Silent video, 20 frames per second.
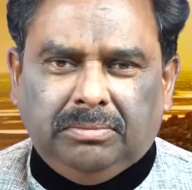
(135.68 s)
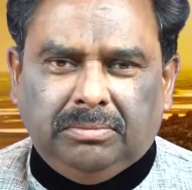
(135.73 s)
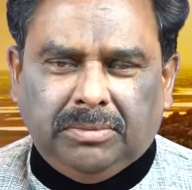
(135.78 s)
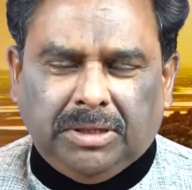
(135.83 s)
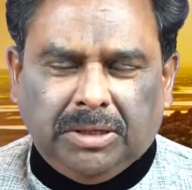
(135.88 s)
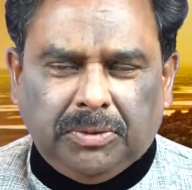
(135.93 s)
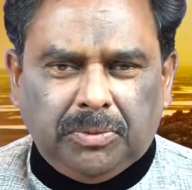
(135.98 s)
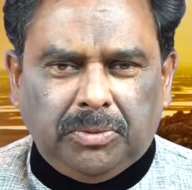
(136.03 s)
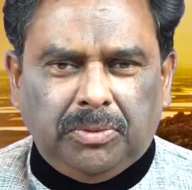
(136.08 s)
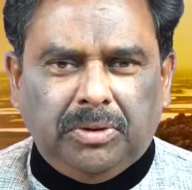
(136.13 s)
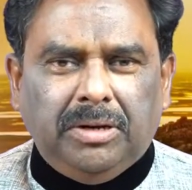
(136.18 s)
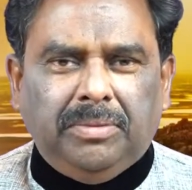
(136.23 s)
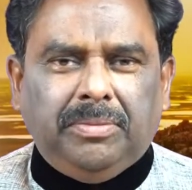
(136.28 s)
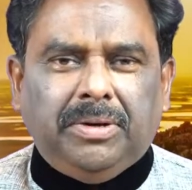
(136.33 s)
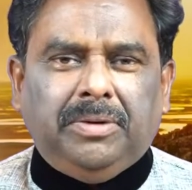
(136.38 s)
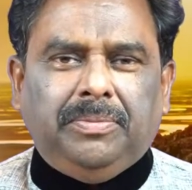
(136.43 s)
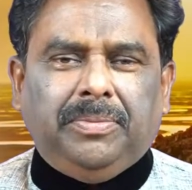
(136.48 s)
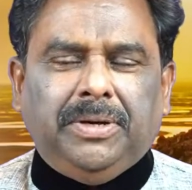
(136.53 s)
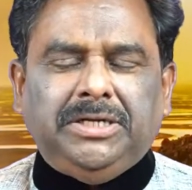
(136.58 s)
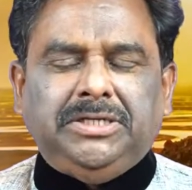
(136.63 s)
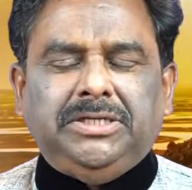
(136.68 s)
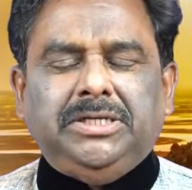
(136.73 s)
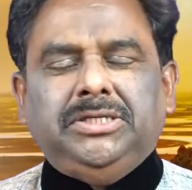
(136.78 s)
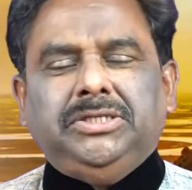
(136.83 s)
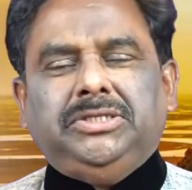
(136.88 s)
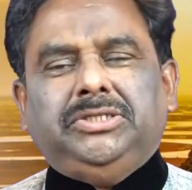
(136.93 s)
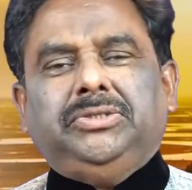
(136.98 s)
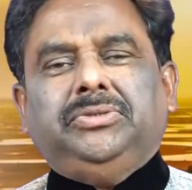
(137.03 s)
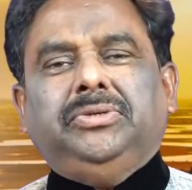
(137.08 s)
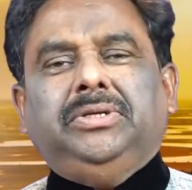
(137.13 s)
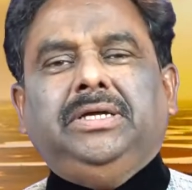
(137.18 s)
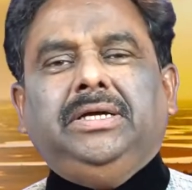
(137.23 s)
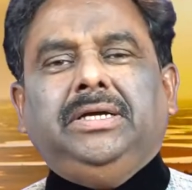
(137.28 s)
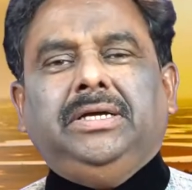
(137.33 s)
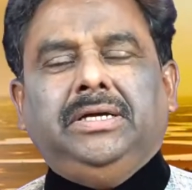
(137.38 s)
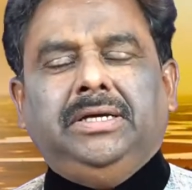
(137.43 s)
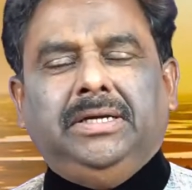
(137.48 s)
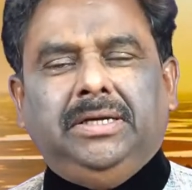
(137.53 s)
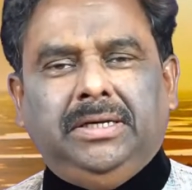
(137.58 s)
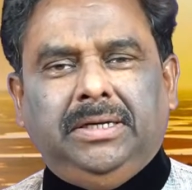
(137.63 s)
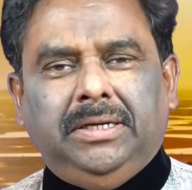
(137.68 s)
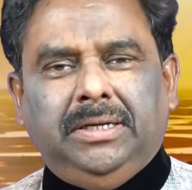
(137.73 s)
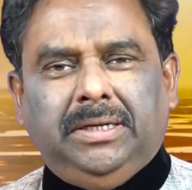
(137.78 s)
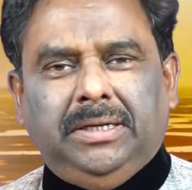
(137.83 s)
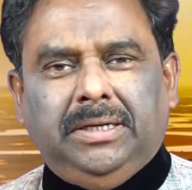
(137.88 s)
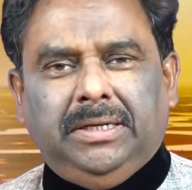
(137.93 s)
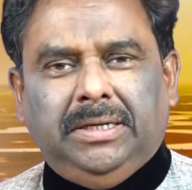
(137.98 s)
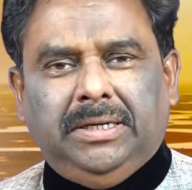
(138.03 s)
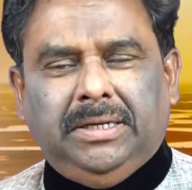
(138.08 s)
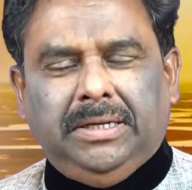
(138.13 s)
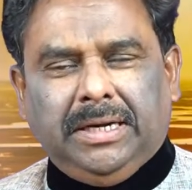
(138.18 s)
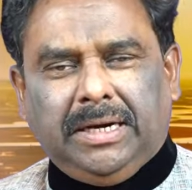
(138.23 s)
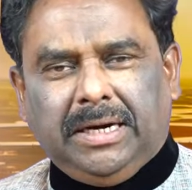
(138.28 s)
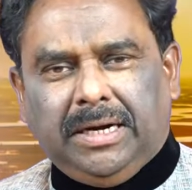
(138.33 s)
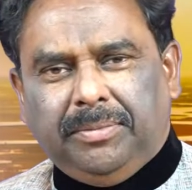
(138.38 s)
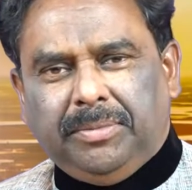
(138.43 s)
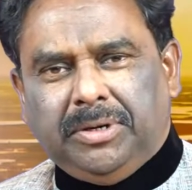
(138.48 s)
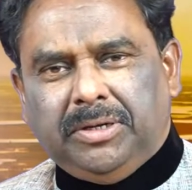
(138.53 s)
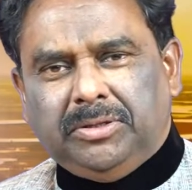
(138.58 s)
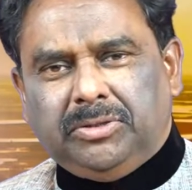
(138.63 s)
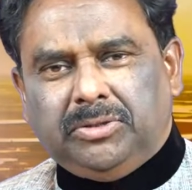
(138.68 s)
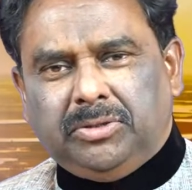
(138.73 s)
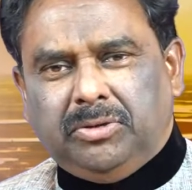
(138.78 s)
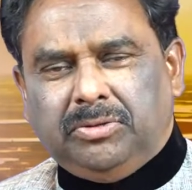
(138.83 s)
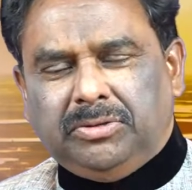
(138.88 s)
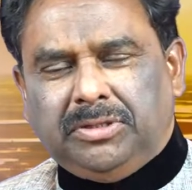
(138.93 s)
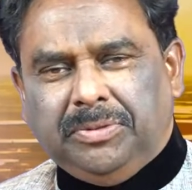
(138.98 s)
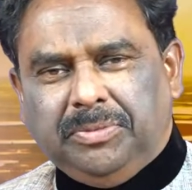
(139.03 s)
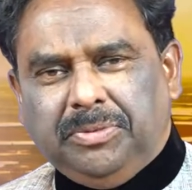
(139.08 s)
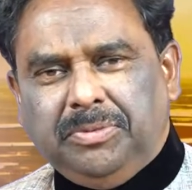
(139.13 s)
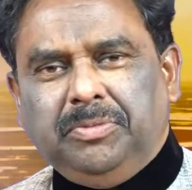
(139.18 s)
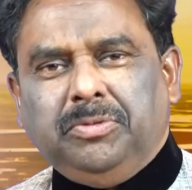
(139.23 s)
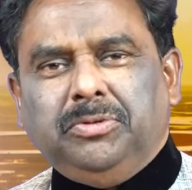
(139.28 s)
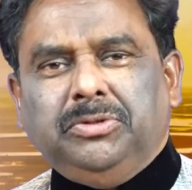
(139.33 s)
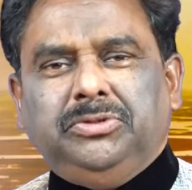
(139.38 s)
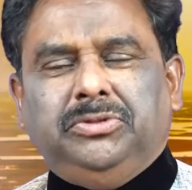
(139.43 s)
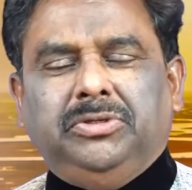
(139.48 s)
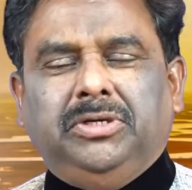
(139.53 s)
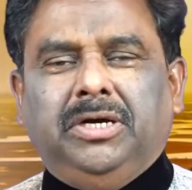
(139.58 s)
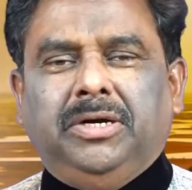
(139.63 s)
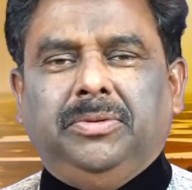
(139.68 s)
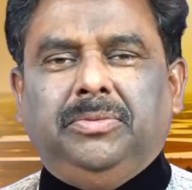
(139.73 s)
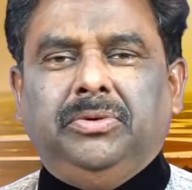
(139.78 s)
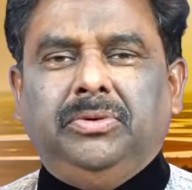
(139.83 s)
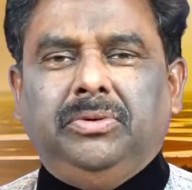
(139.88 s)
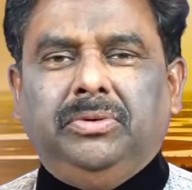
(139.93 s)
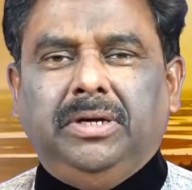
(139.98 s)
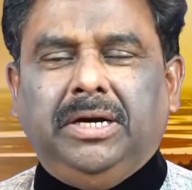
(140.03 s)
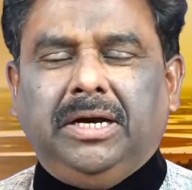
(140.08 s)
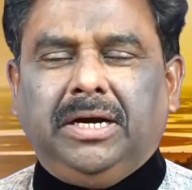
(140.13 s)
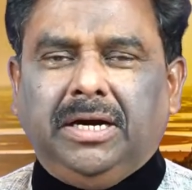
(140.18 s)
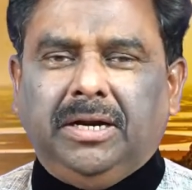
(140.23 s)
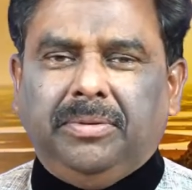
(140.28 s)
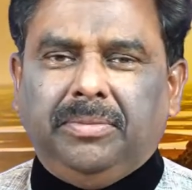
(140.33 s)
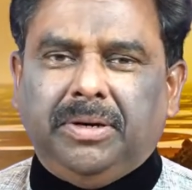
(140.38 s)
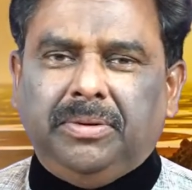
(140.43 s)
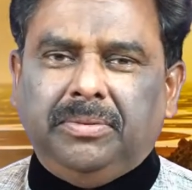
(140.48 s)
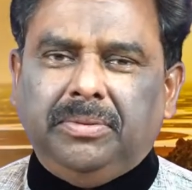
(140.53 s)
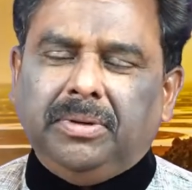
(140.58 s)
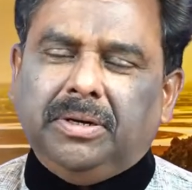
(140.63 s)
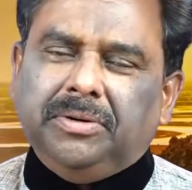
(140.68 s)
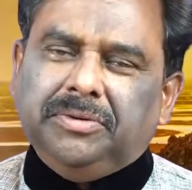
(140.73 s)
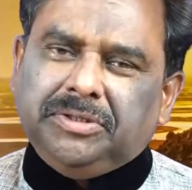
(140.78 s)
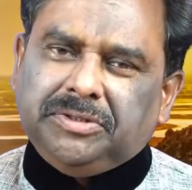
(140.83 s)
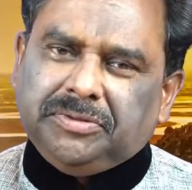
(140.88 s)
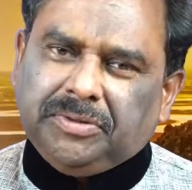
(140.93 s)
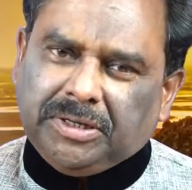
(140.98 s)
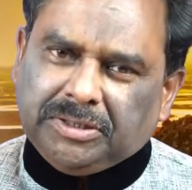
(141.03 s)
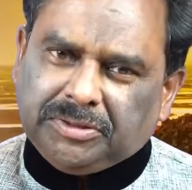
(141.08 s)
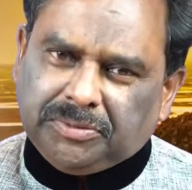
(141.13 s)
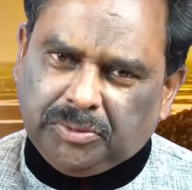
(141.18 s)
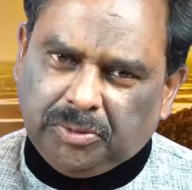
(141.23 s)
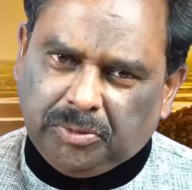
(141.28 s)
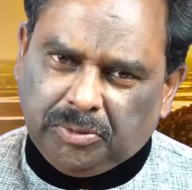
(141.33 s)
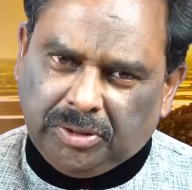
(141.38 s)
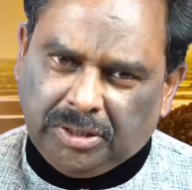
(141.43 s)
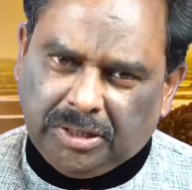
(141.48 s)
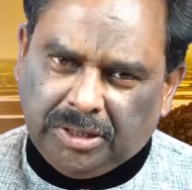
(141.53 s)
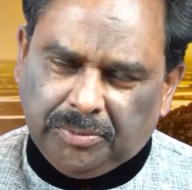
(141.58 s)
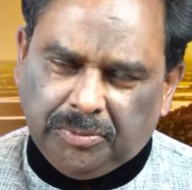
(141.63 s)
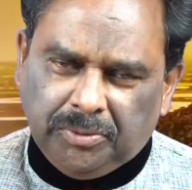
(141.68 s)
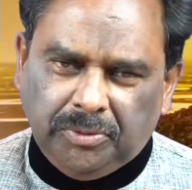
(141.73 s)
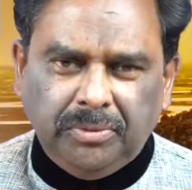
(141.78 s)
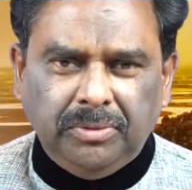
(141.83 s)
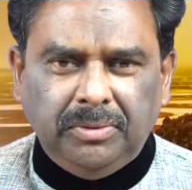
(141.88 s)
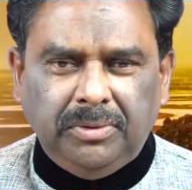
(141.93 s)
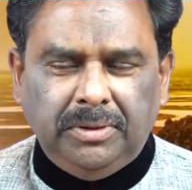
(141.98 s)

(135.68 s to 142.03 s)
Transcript: మనము కూడా మనం పరిశీలించుకొని ఎక్కడ మనం త్రోవ తప్పిపోతున్నామో ఎక్కడ మనం అవిశ్వాసములు ఉన్నాము